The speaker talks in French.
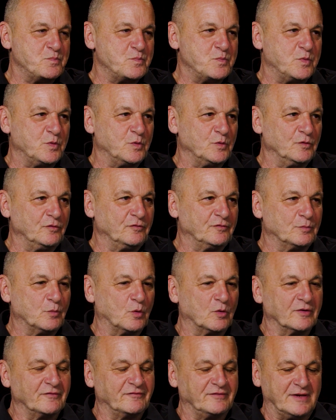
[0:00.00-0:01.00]
plus,
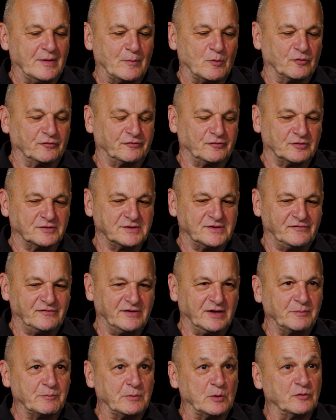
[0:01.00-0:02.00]
bon, évidemment aux
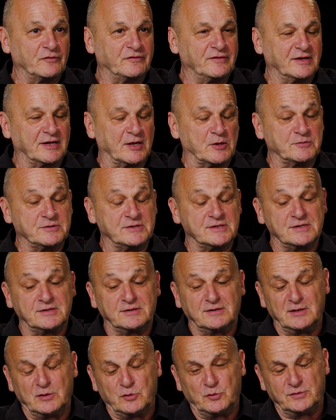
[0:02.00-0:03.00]
scientifiques, mais aussi qui a été
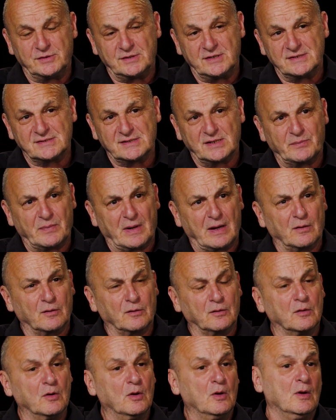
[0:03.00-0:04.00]
utilisée
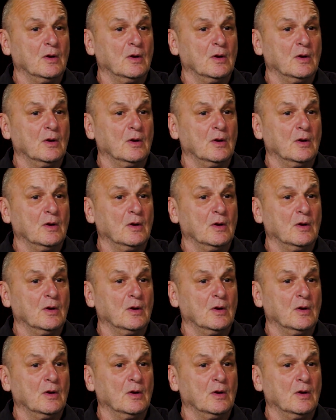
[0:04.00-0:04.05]
par,